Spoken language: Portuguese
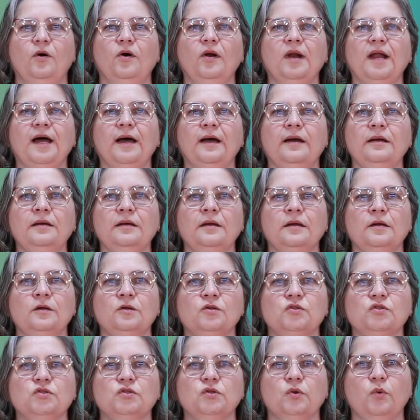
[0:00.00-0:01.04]
Olá,
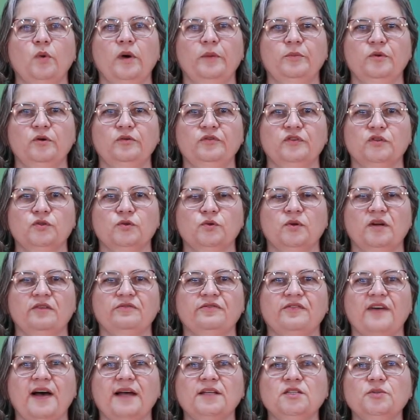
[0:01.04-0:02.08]
sou a professora
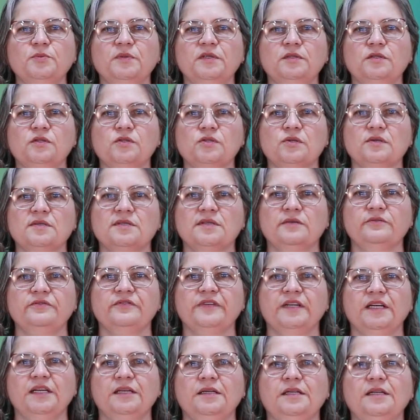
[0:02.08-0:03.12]
Fátima de Souza
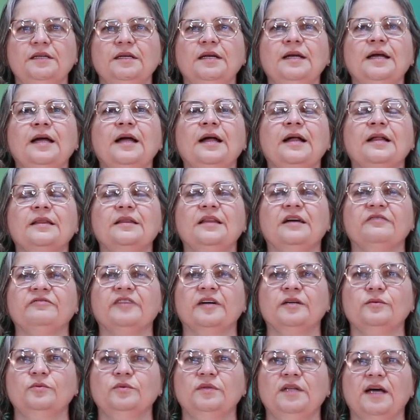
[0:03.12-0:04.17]
Freire, da
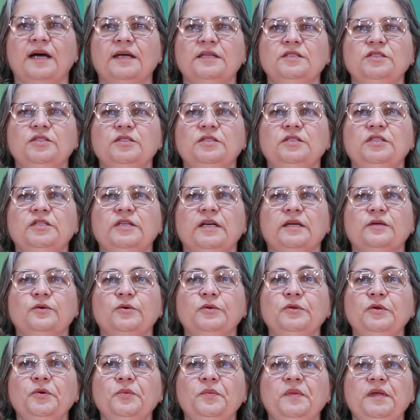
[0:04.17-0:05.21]
Faculdade de
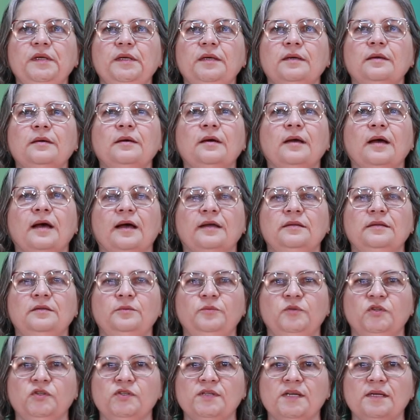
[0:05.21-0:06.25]
Economia,
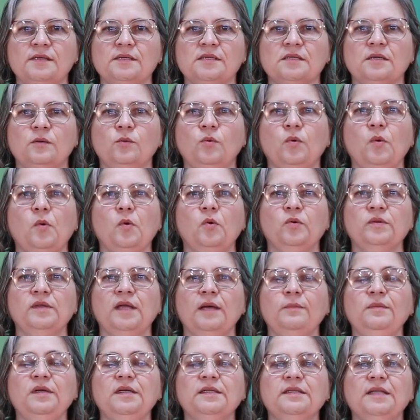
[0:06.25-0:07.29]
Administração,
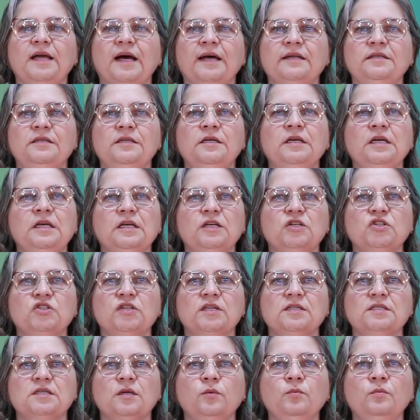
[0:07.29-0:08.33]
Contabilidade e
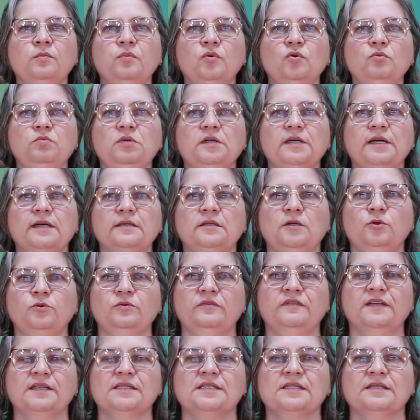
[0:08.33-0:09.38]
Gestão Pública da
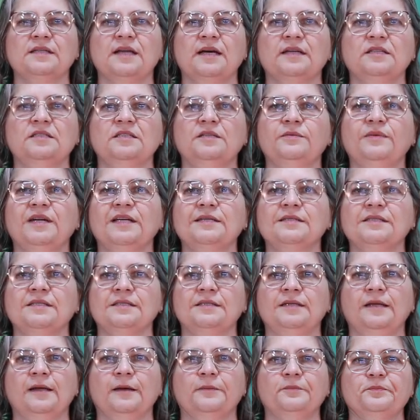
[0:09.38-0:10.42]
Universidade de
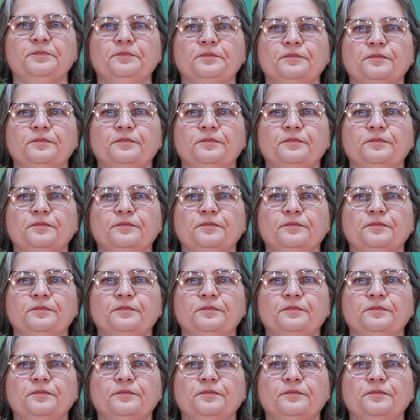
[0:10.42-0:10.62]
Brasília.